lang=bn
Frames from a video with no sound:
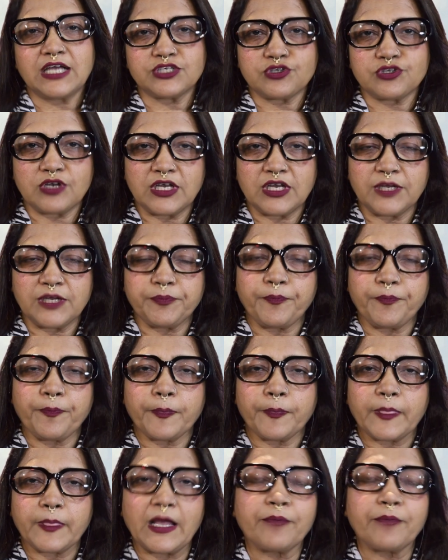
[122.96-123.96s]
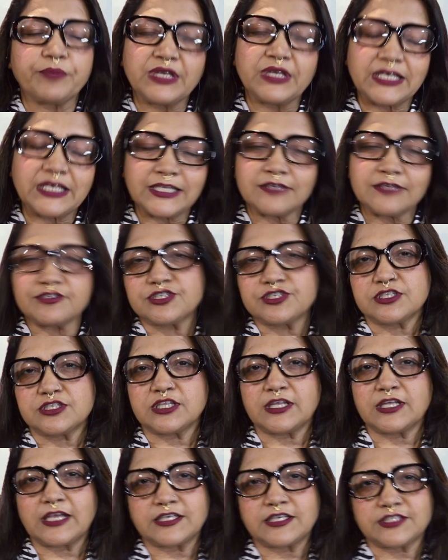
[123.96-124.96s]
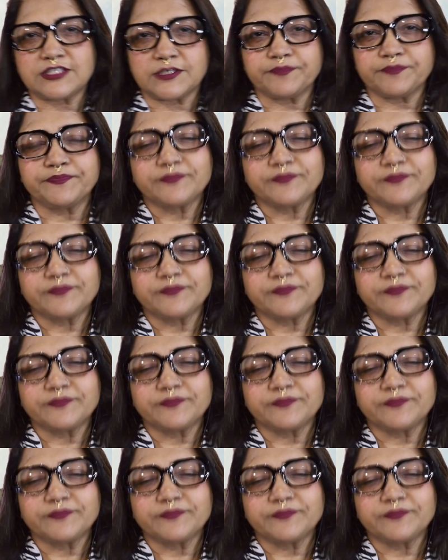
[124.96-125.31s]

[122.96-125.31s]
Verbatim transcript: আসলে আপনি কি দৃষ্টিতে দেখছেন